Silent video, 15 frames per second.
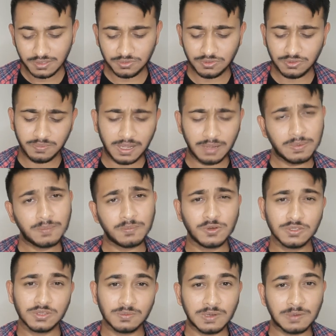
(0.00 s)
তো ভাবলাম
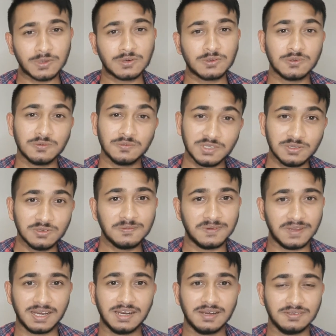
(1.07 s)
হয়তো বা আমার কোনো ভিডিও
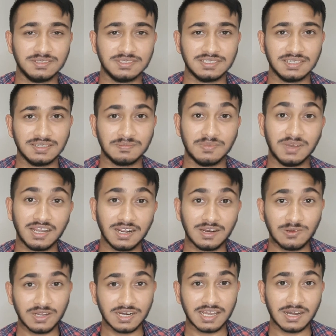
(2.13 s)
ভাইরাল হয়েছে ভাইরাল
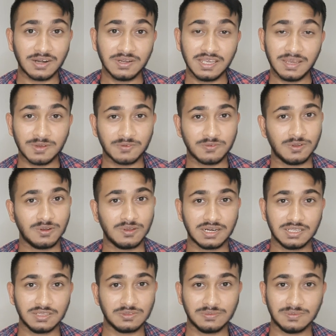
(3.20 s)
হওয়ার কারণেই আমার ফলোয়ার
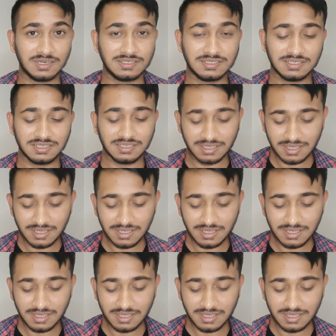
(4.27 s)
কিন্তু বাড়ছে